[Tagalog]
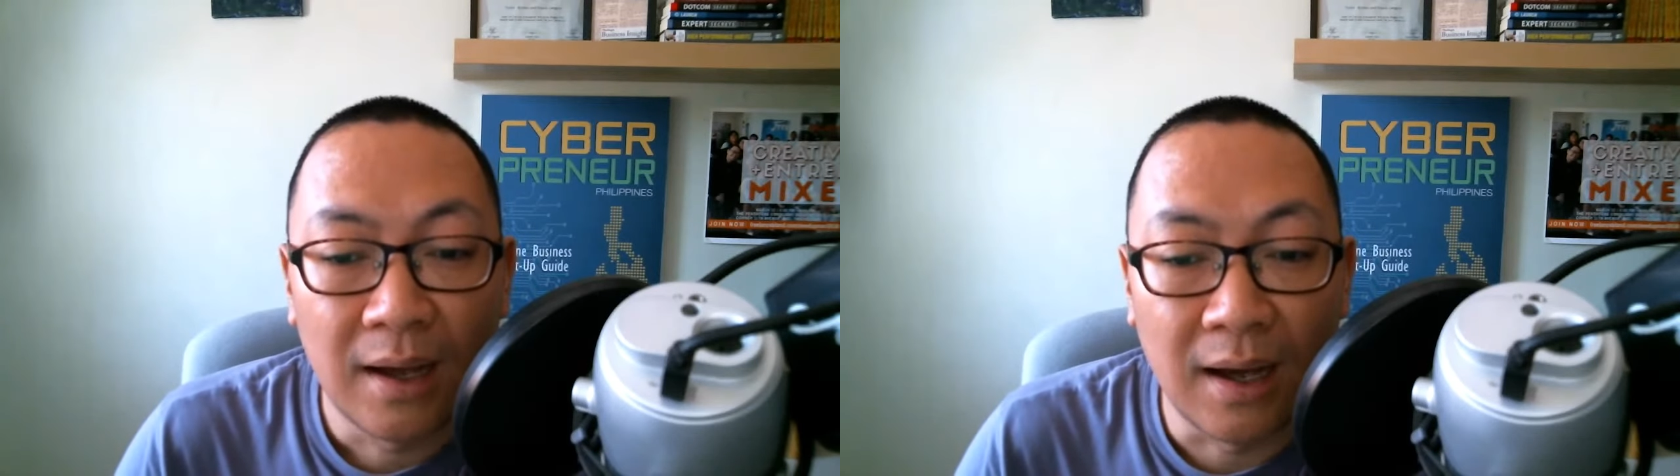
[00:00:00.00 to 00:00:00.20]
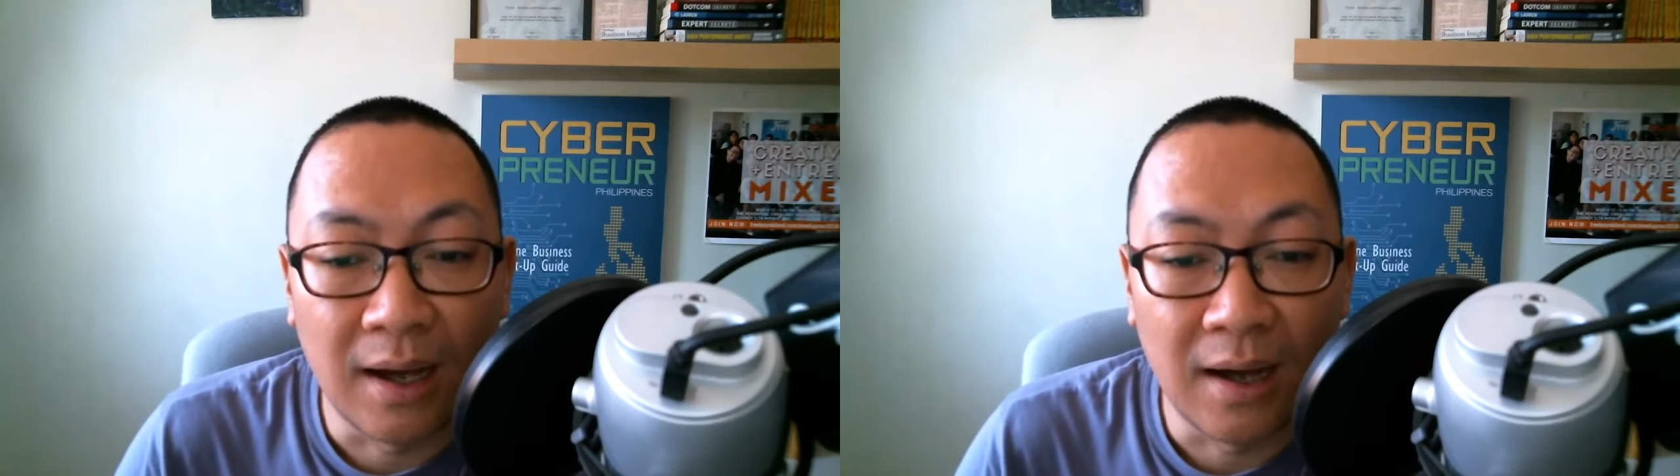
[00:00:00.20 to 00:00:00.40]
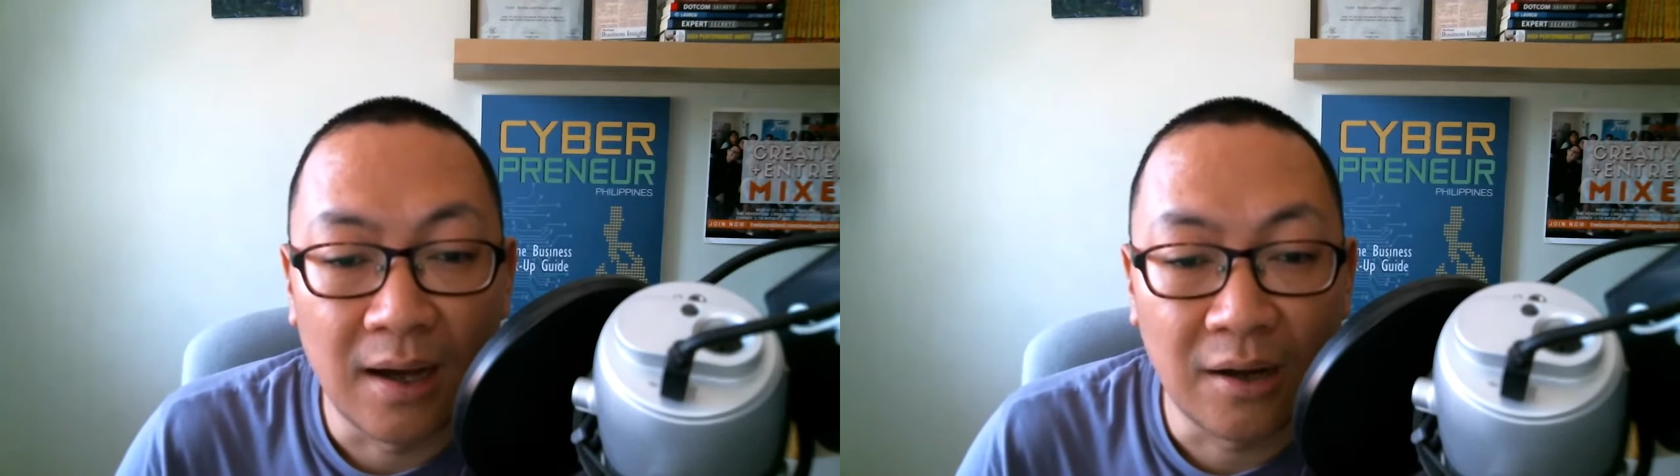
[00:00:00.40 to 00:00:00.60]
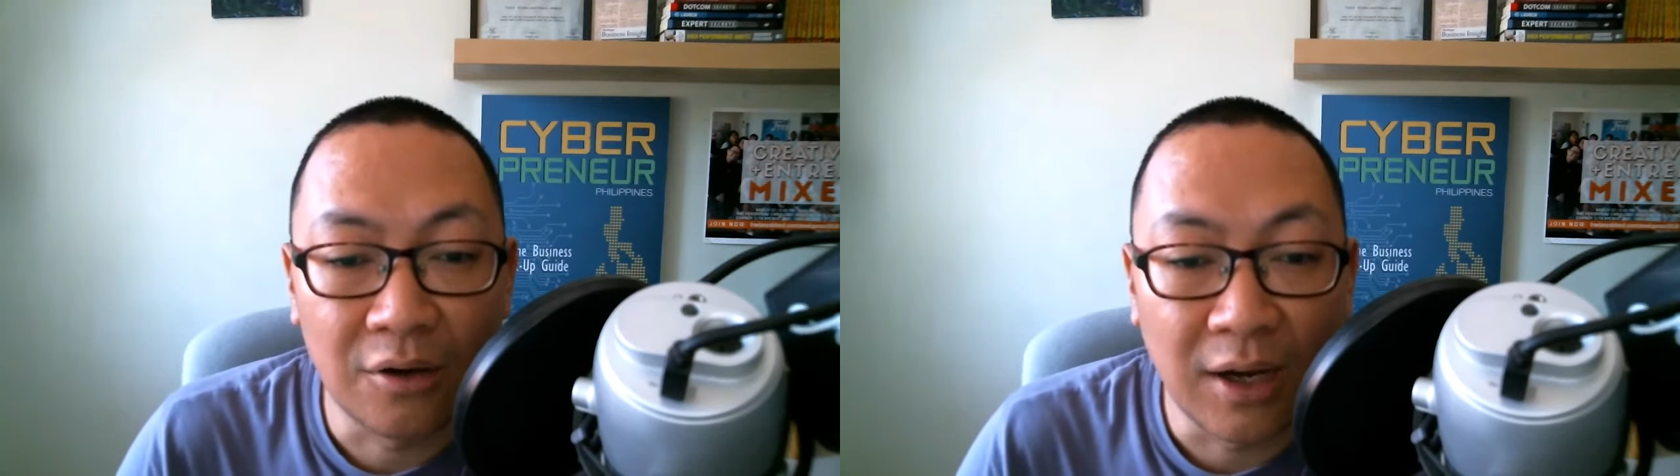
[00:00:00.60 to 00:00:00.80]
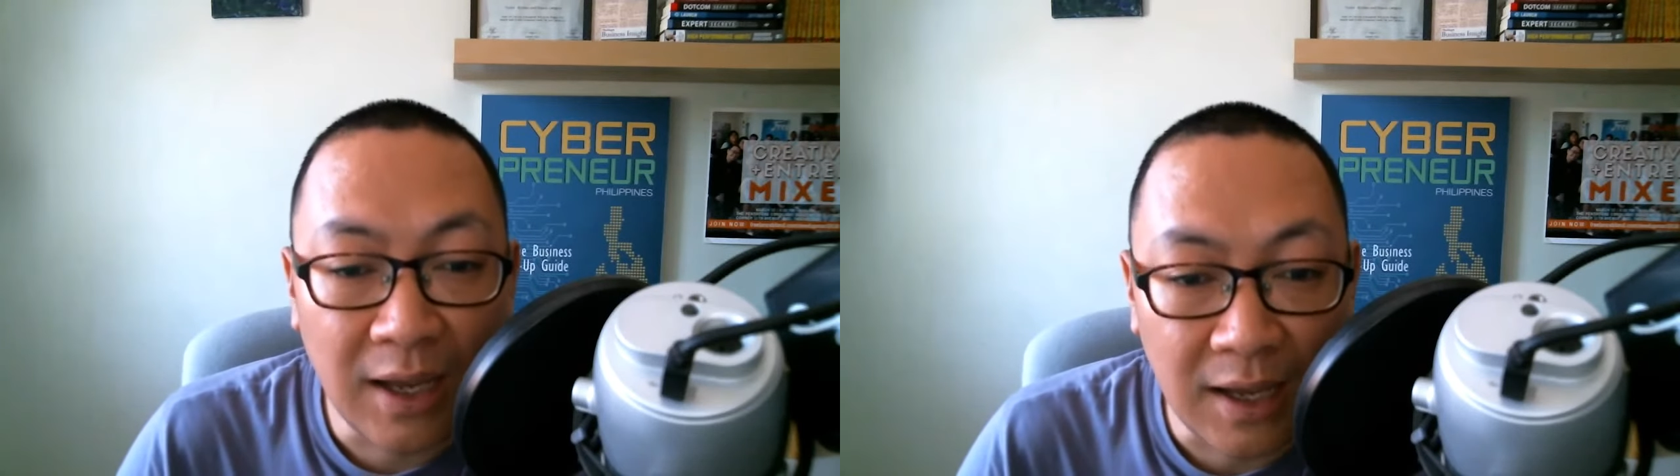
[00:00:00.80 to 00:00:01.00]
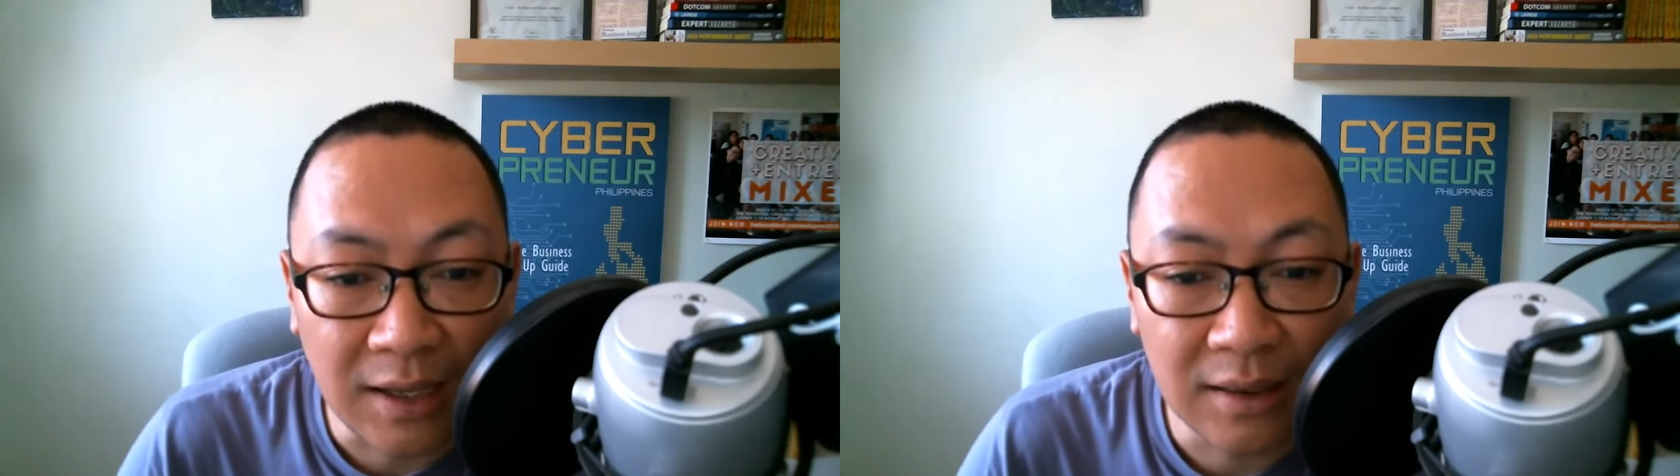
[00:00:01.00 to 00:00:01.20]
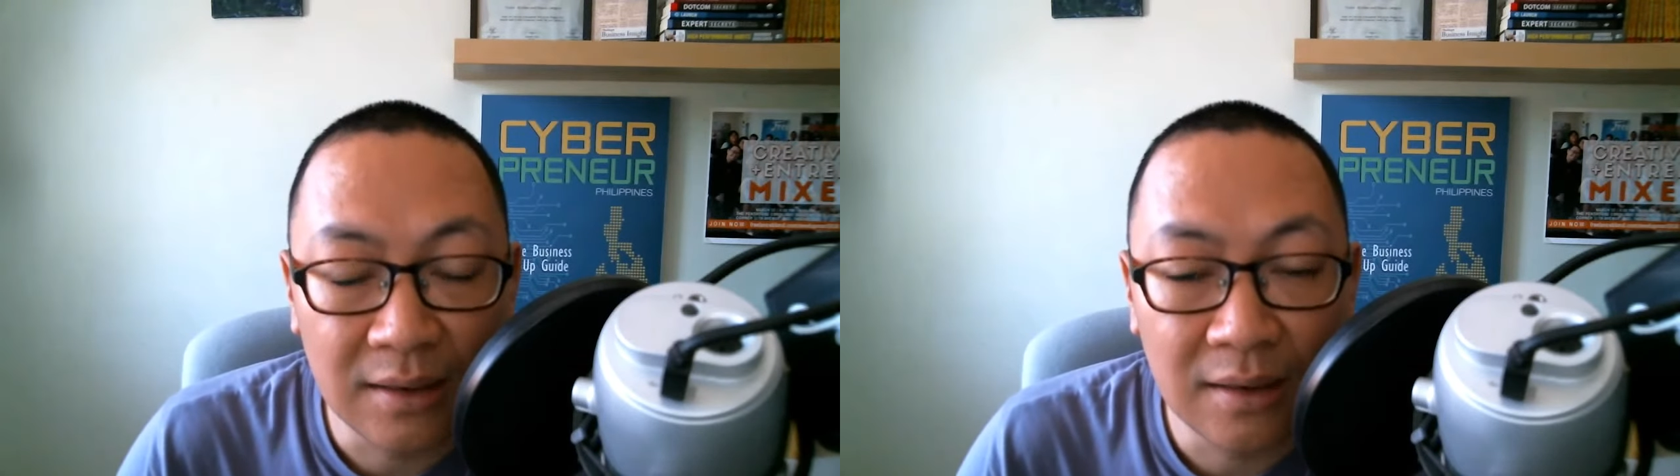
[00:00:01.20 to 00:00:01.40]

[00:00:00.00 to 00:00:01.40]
uh, create